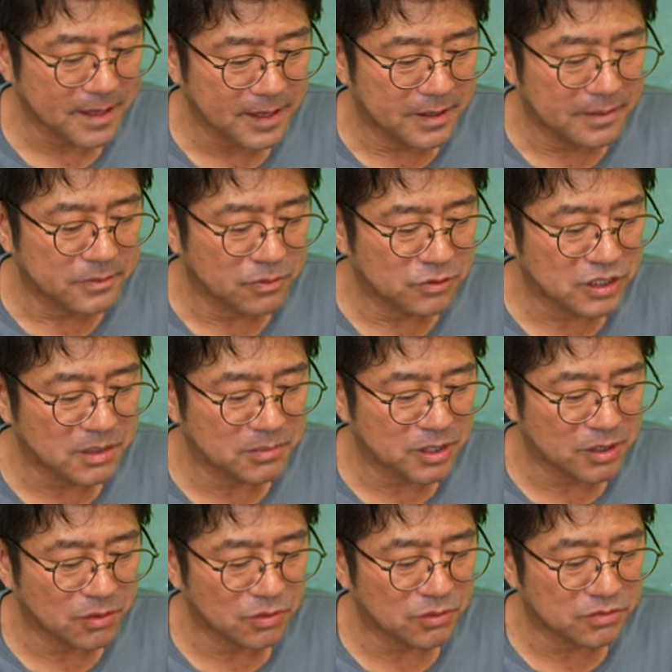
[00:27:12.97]
どうしてもね
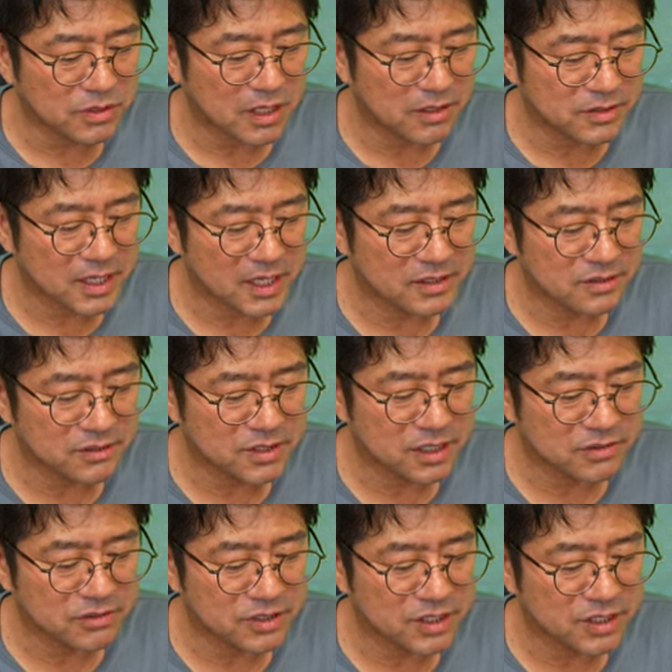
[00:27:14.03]
このぐらいのサイズの
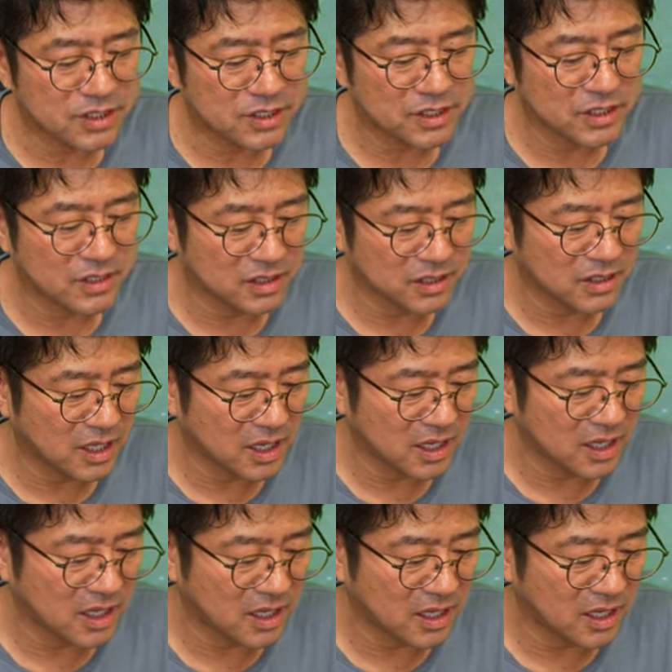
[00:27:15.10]
作品で、
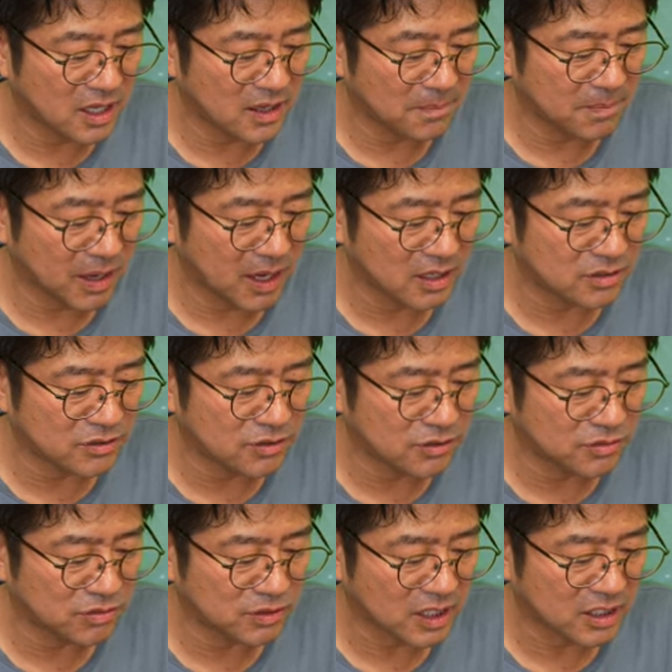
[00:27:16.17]
えー、やっぱ迫力
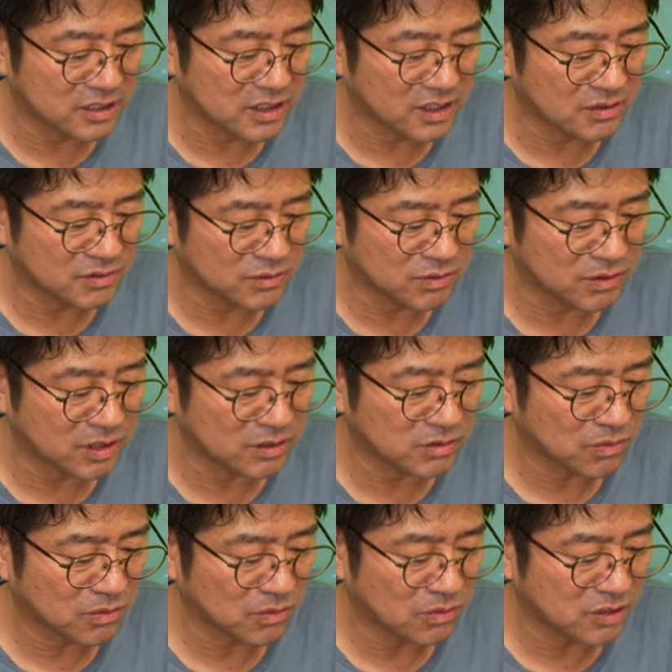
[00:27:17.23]
を出していくとなると
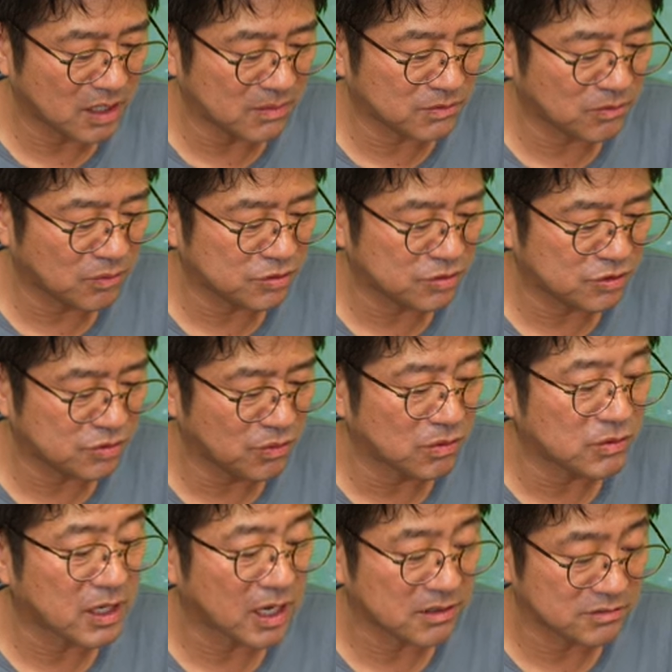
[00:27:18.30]
こ多分55ぐ
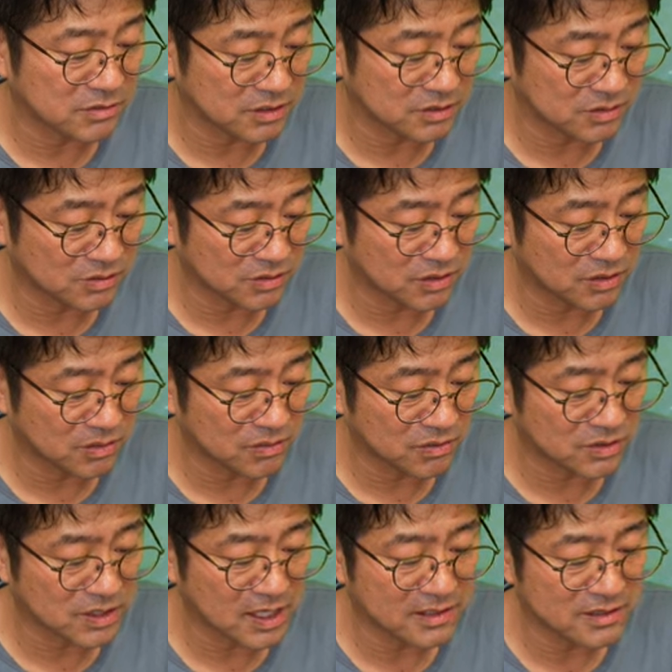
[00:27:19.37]
らいあるんですよ日本の
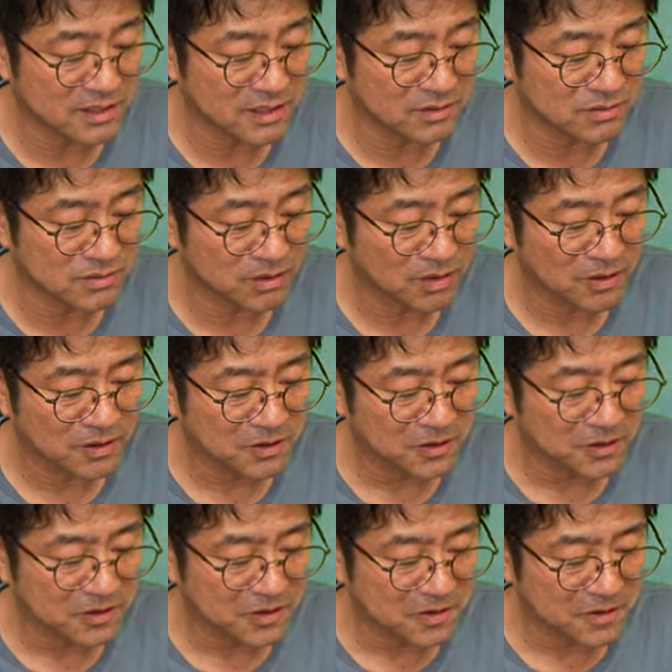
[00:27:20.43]
サイズでいうと。
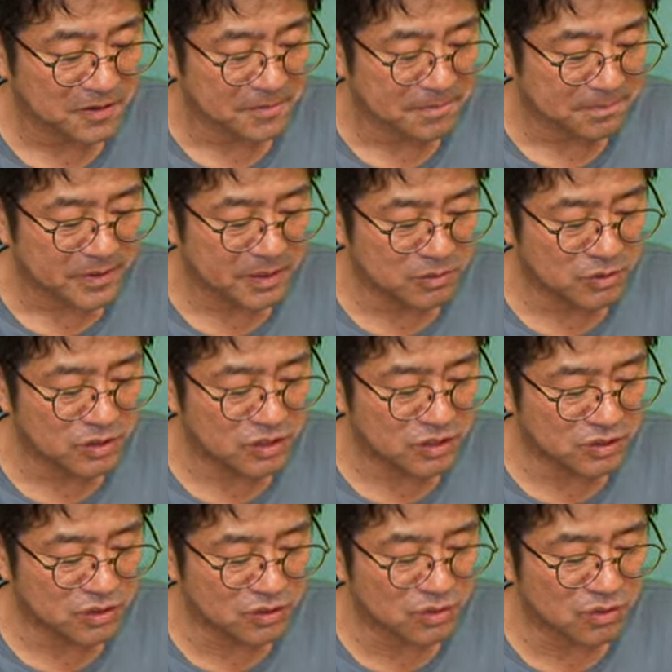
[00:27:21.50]
でも
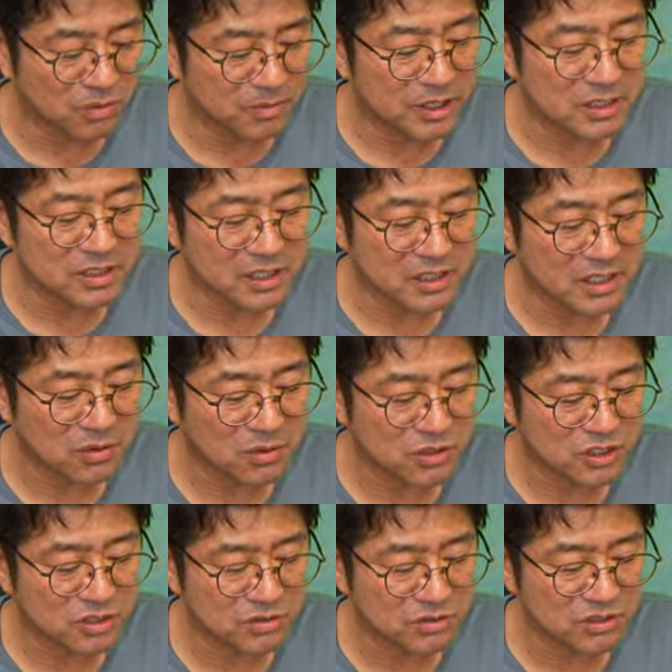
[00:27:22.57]
ちょっとごめんなさいねこう技
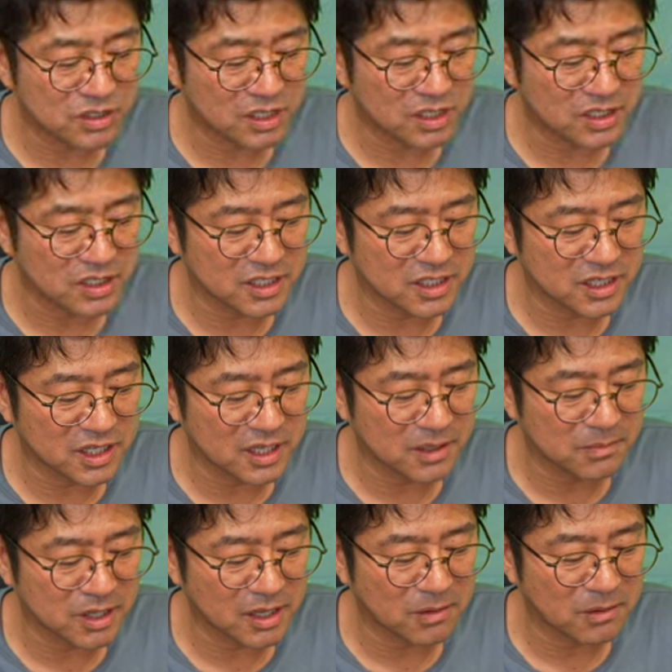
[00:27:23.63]
術的に、えー、
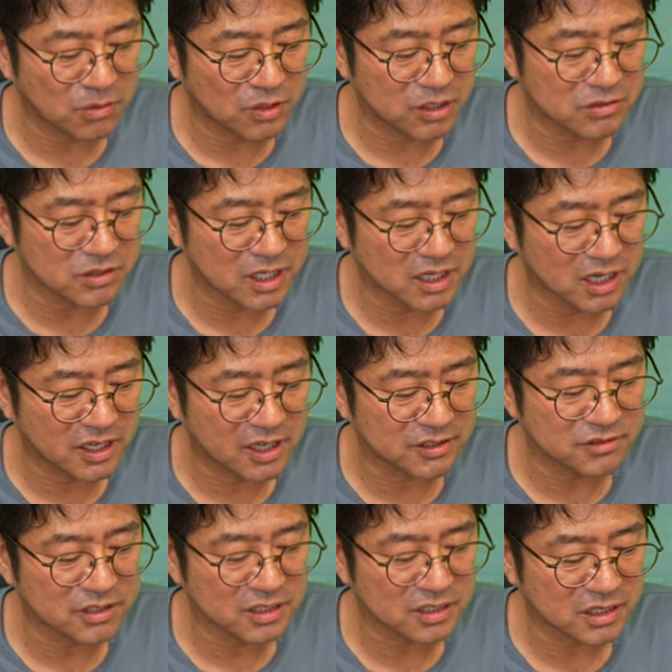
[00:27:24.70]
ねこれぐらい描けるん
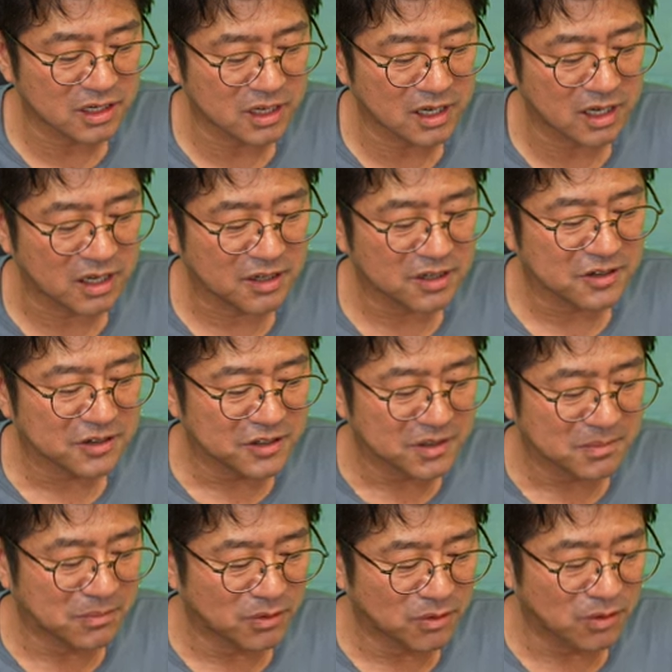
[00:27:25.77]
やったら
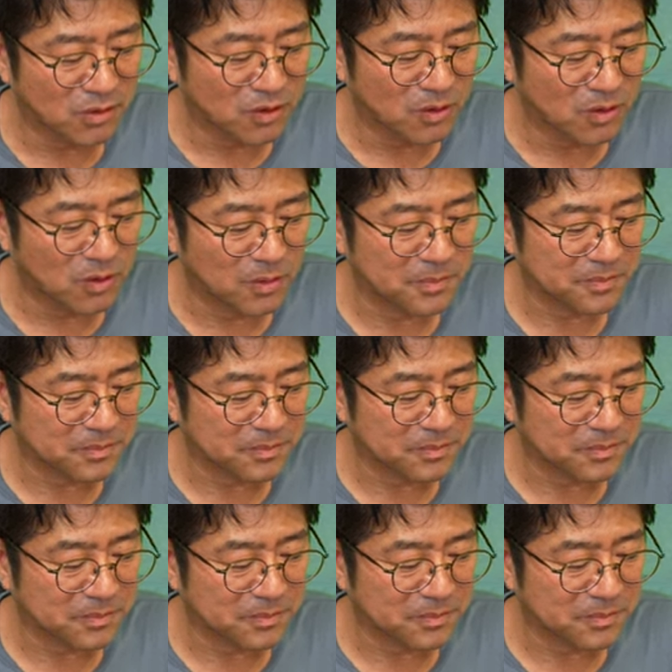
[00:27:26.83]
もう